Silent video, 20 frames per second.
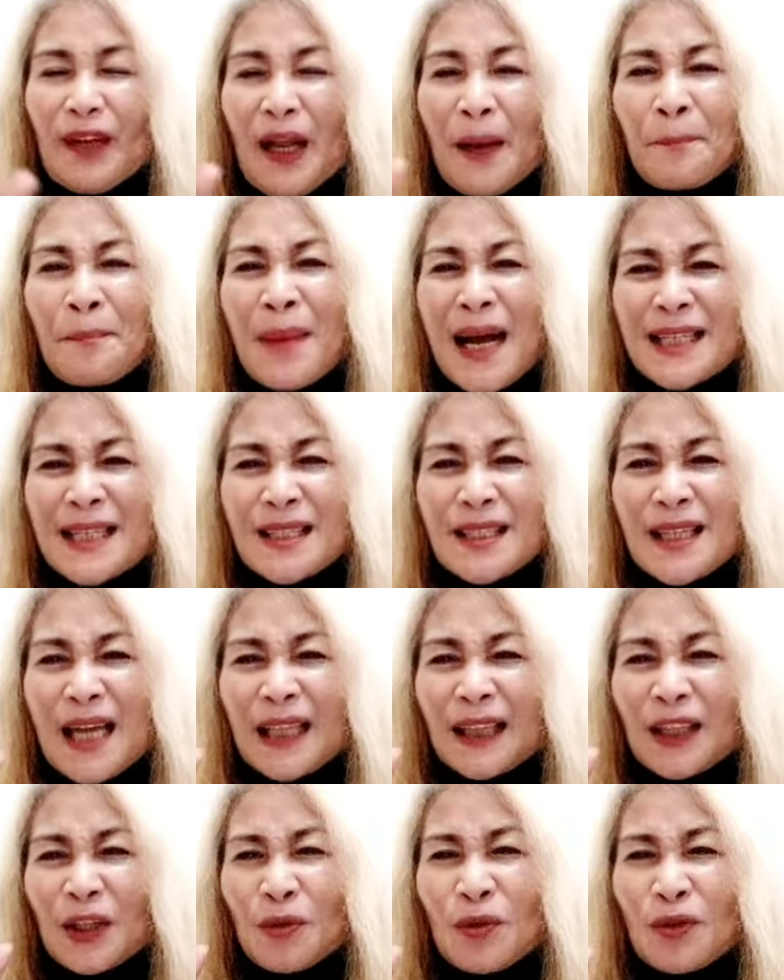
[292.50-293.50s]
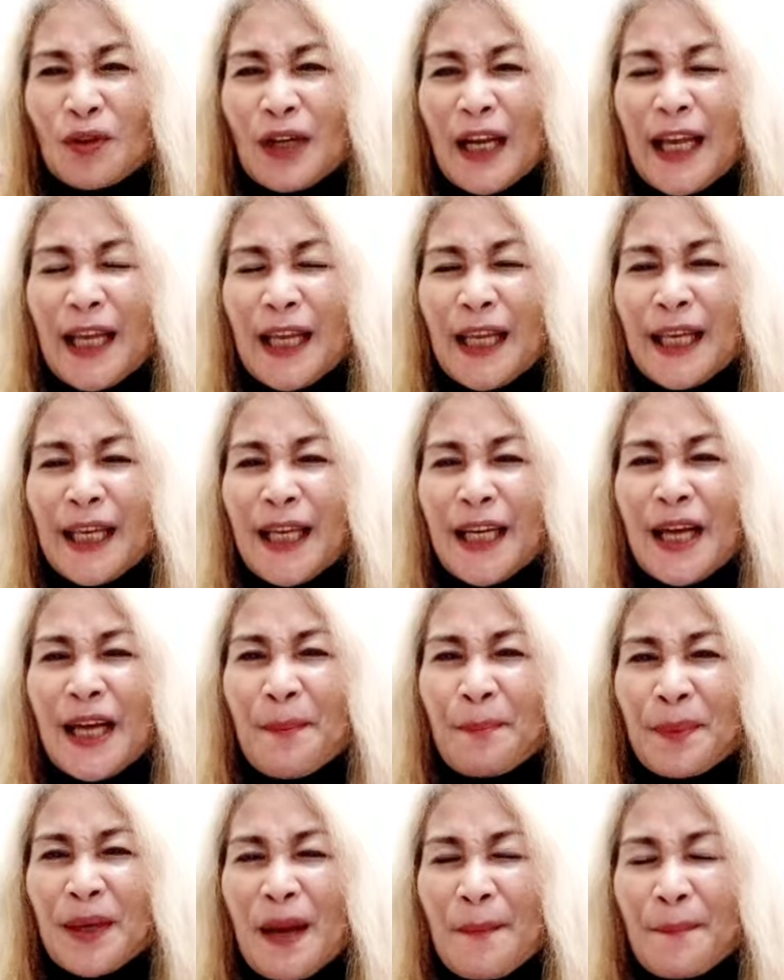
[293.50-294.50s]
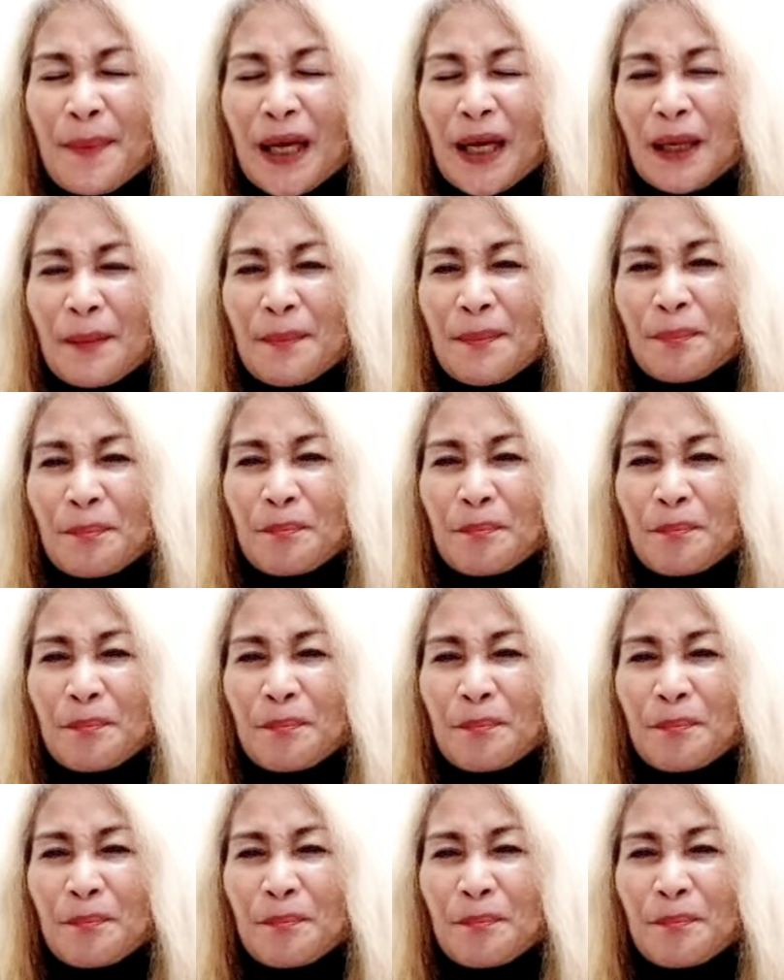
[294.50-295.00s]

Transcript: Basta't yung hindi na pinapaki,